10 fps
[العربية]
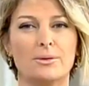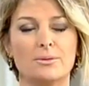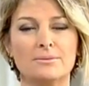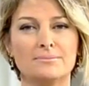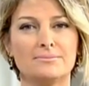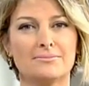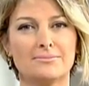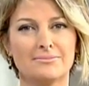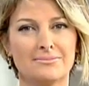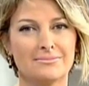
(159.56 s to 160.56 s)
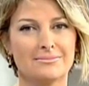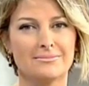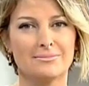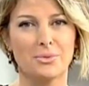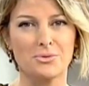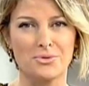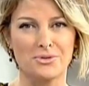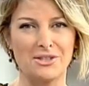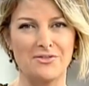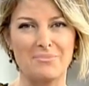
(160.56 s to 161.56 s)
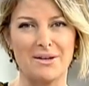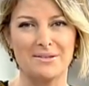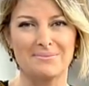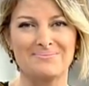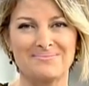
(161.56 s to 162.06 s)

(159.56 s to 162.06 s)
الو الو بونجور بونجور كيفك مايا؟